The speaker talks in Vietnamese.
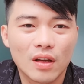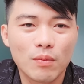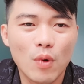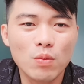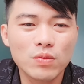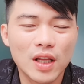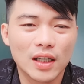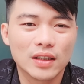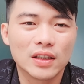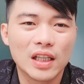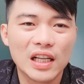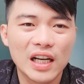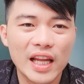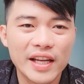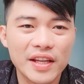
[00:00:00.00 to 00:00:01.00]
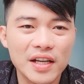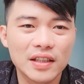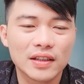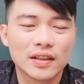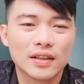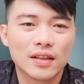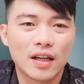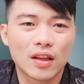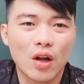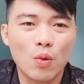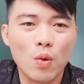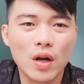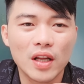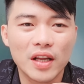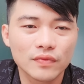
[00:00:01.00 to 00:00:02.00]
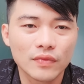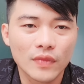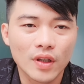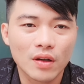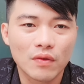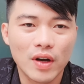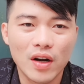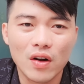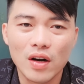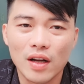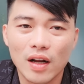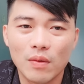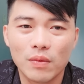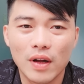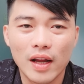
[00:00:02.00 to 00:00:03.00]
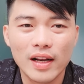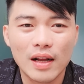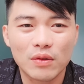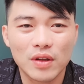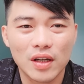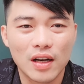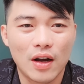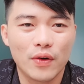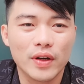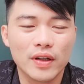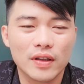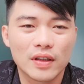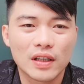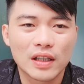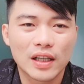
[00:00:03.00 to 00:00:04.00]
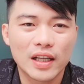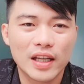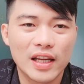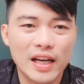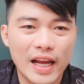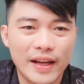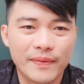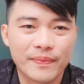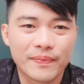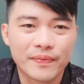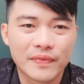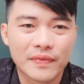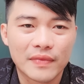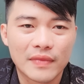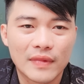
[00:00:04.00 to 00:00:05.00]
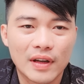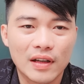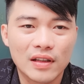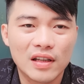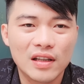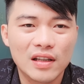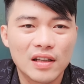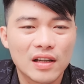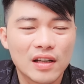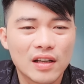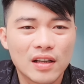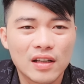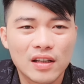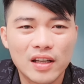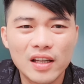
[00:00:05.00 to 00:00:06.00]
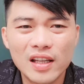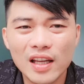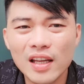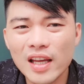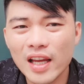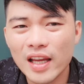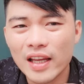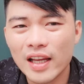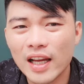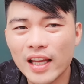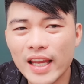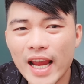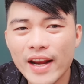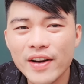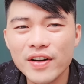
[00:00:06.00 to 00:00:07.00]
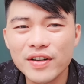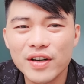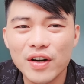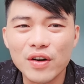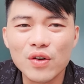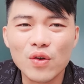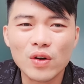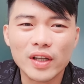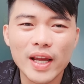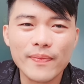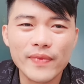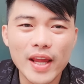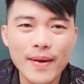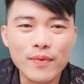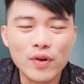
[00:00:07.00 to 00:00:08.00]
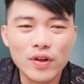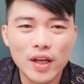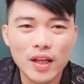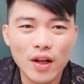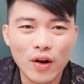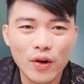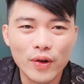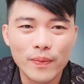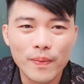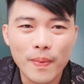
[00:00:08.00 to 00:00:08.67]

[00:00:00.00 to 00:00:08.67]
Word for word: bốn từ thiêng liêng nhất là tổ quốc phải nói là không thể nào tin nổi cái chị này đó, chị chỉ chỉ gì cái chai nước rửa của con kem chép của chị thôi